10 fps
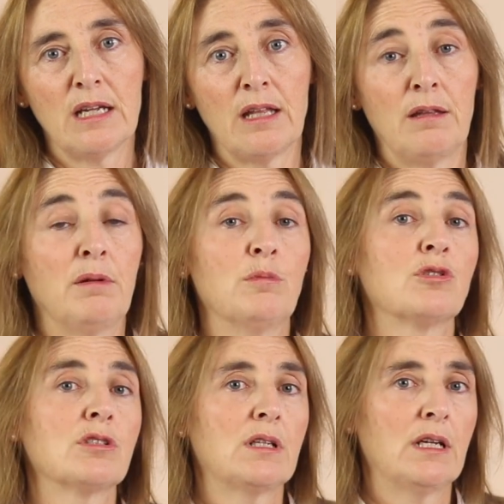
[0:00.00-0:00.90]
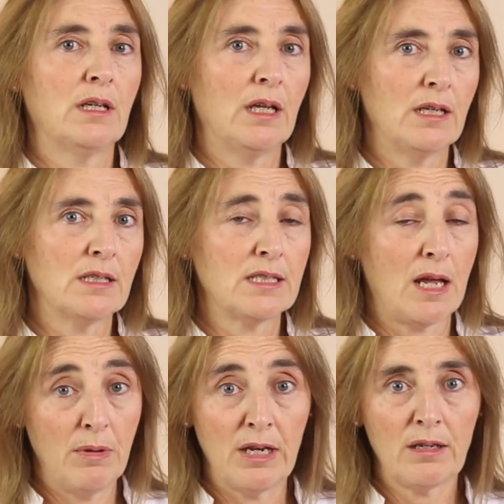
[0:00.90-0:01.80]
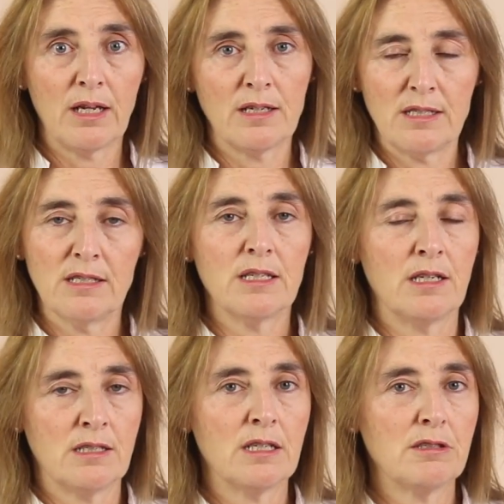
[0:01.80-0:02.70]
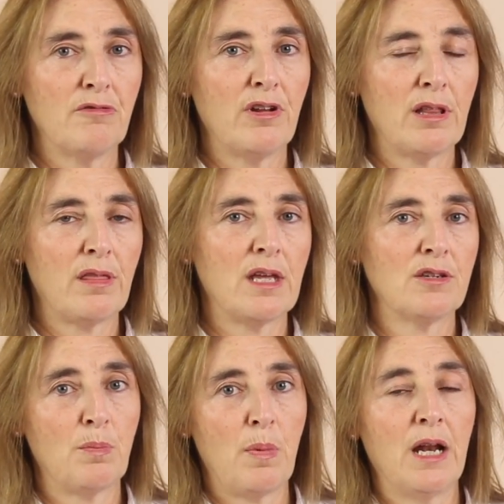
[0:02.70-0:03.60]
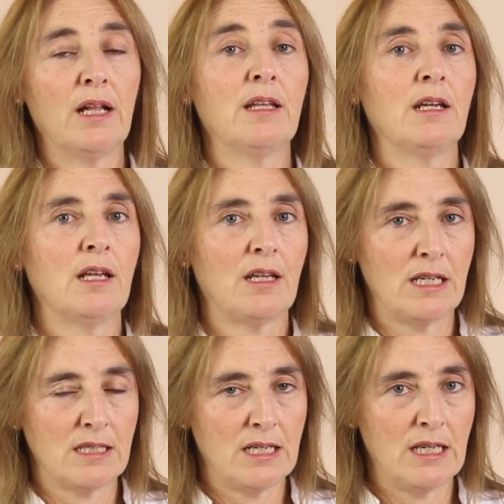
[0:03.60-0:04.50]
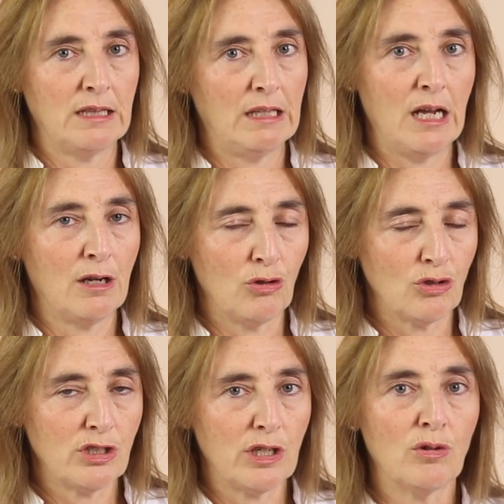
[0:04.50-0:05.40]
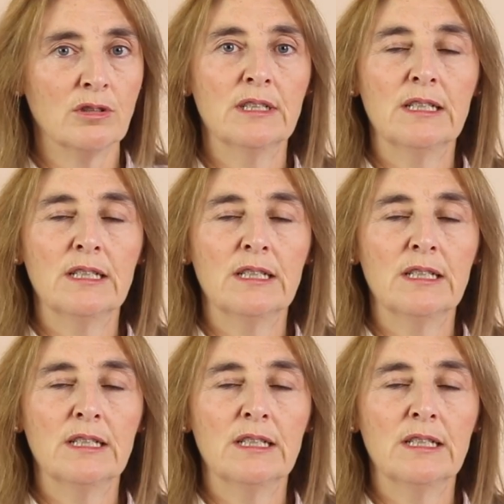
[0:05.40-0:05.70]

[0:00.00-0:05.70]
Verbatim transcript: y que debemos eh, saber que existen esas diferencias para tener ese diagnóstico.